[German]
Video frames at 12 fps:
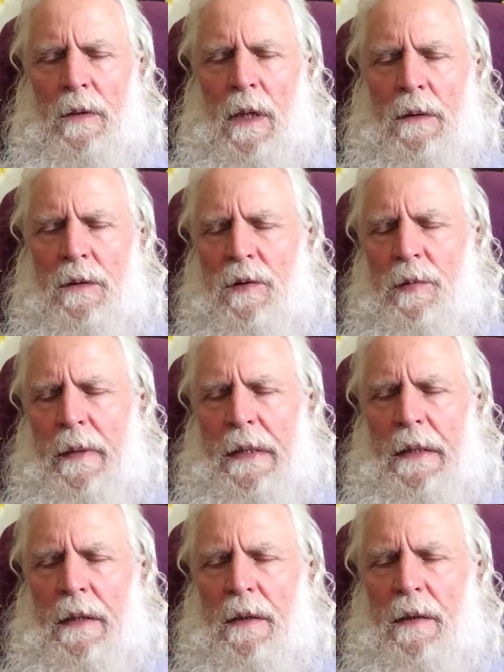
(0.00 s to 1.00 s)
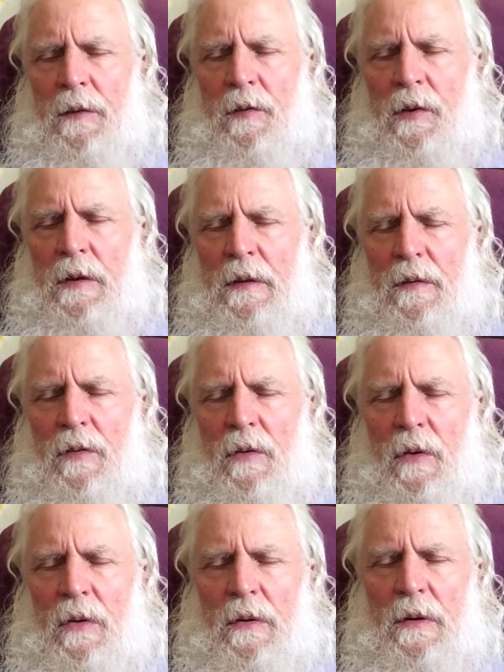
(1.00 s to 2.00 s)
Ganz wenige sind es
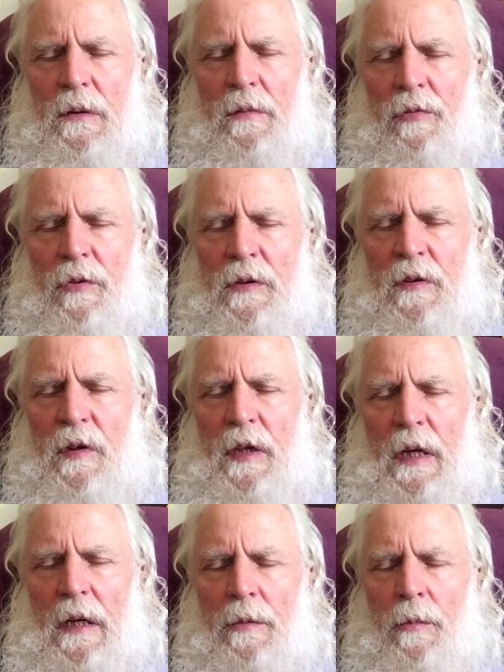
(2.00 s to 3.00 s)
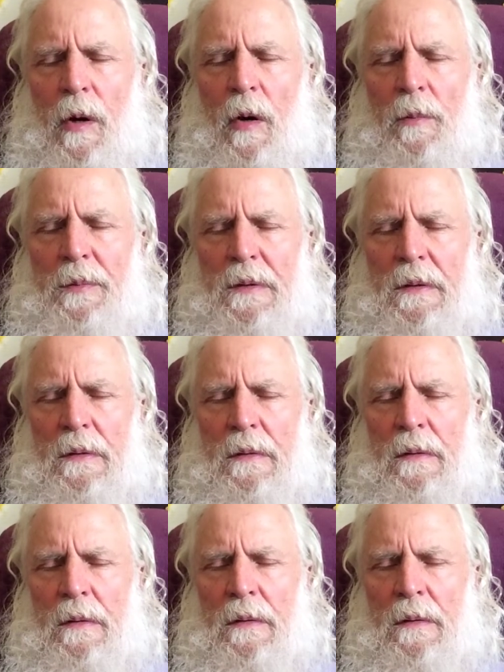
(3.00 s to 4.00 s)
noch, die von Seele überhaupt
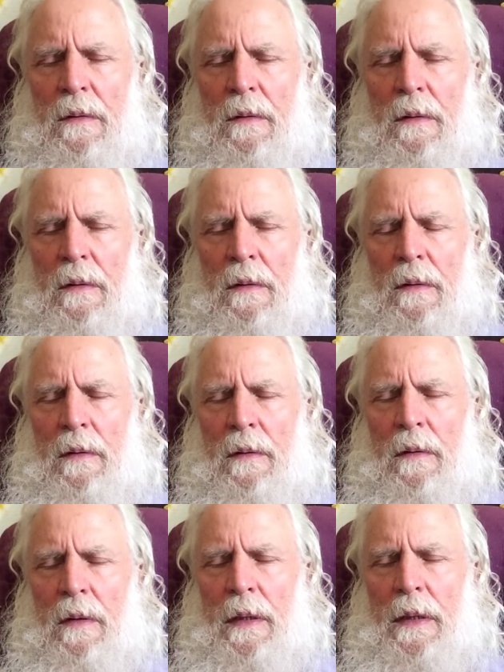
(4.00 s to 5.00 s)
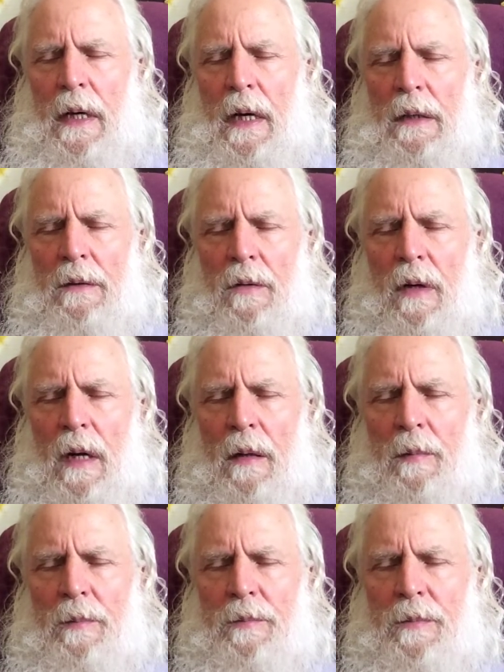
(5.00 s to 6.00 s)
eine Ahnung
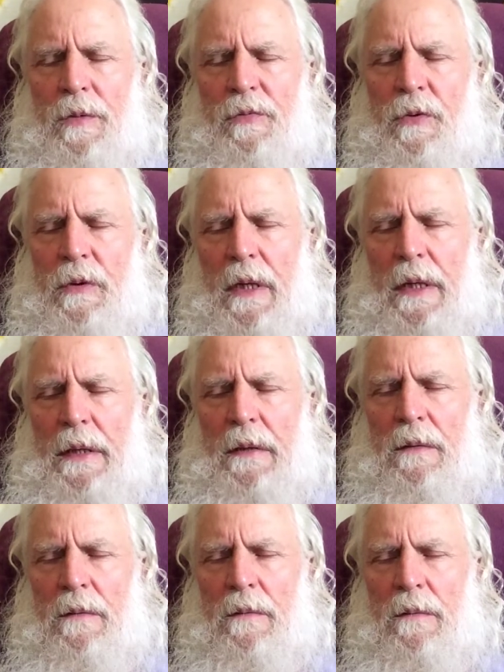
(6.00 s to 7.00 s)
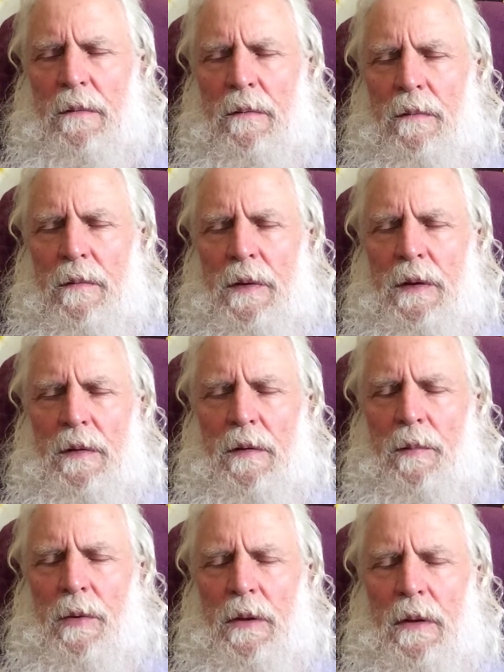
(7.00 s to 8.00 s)
haben, davon reden. Nicht
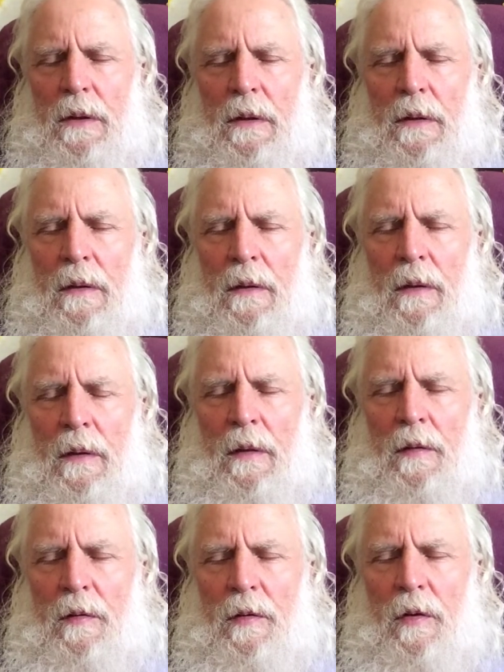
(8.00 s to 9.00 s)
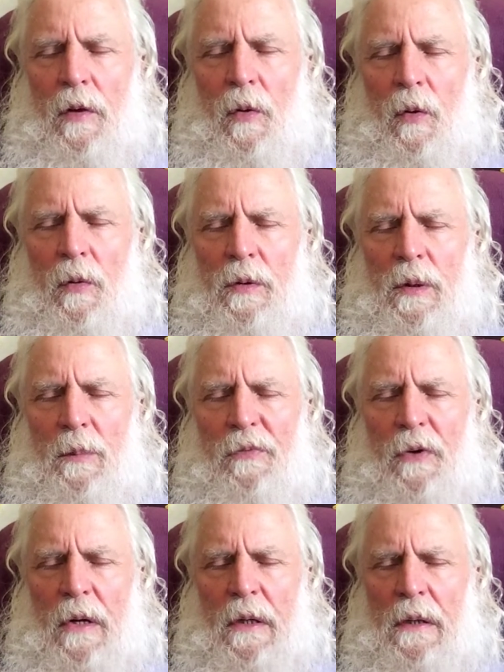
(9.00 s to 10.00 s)
einmal die Theologen, die
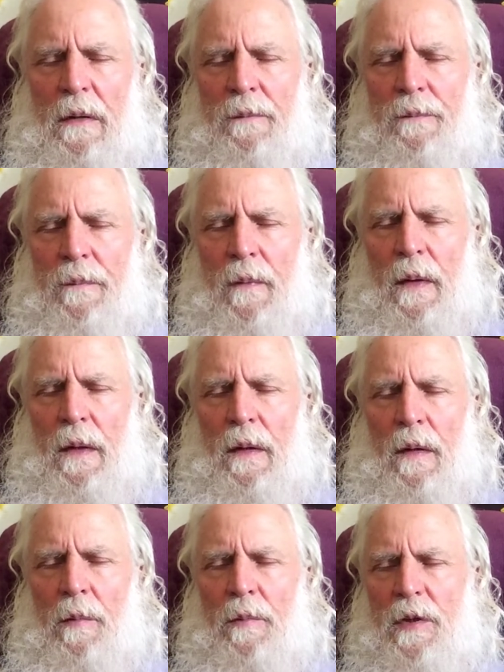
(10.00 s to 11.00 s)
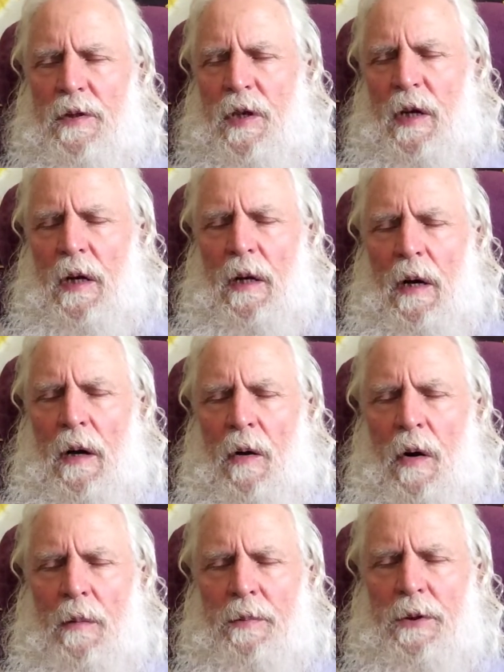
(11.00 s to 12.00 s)
Pfarrer, die haben die Seele
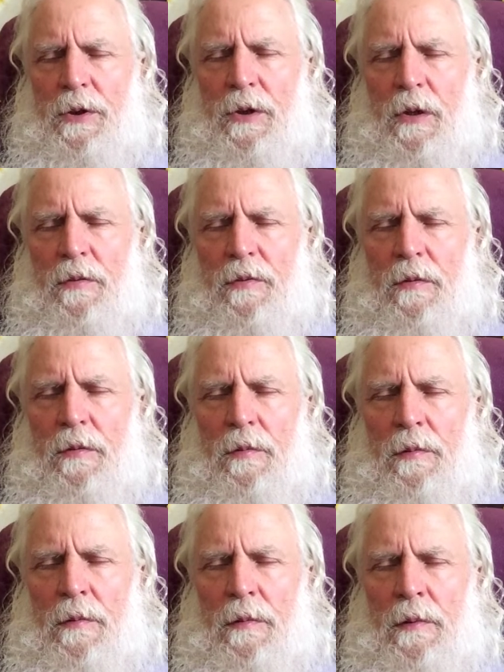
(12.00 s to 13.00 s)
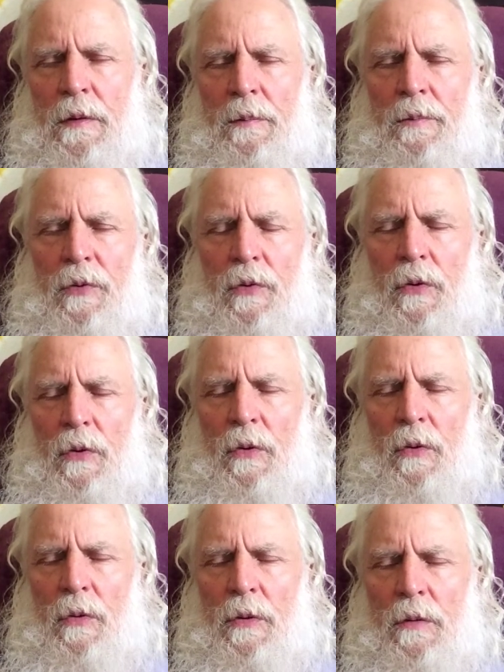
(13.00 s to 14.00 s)
auch abgeschafft wie die
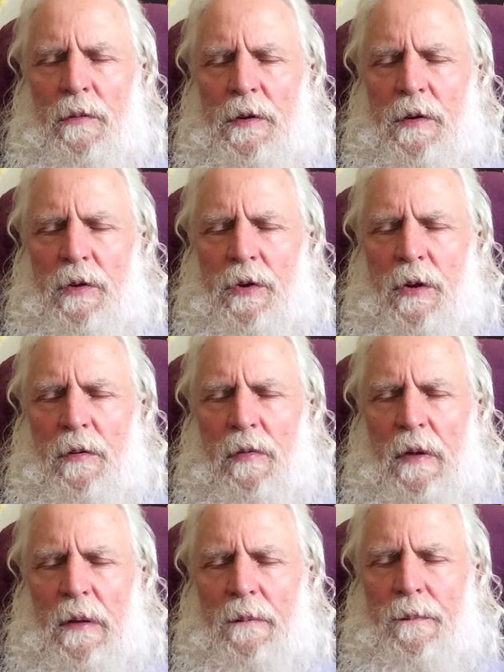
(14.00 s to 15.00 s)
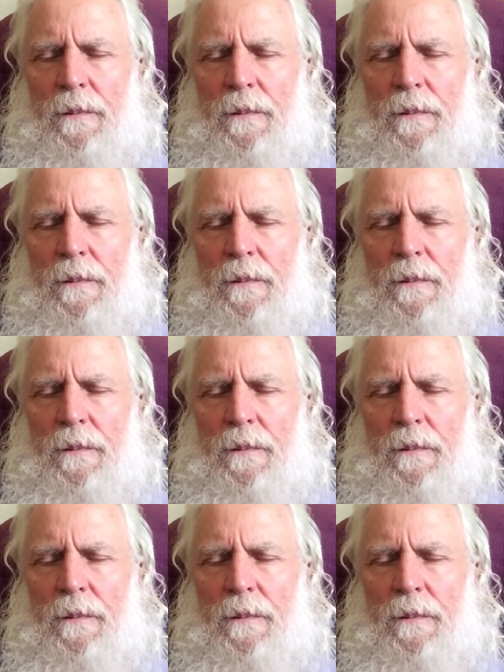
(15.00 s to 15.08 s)
Psychologen, die Wissenschaftler.